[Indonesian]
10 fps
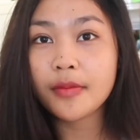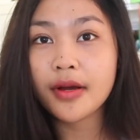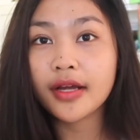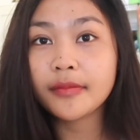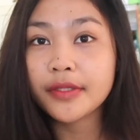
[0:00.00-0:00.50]

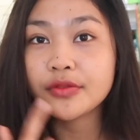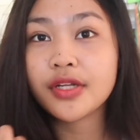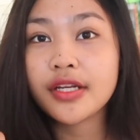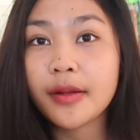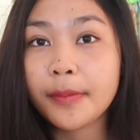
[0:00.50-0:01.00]
suka banget pas
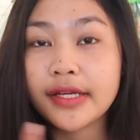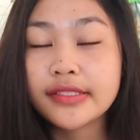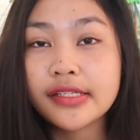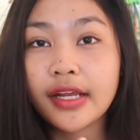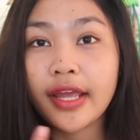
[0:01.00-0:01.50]
udah
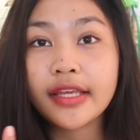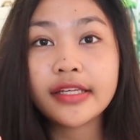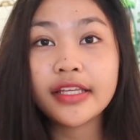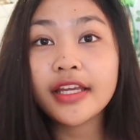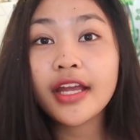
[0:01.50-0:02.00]
diaplikasiin kayak
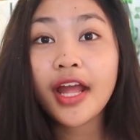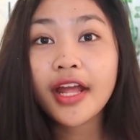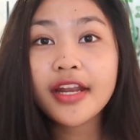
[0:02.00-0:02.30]
gini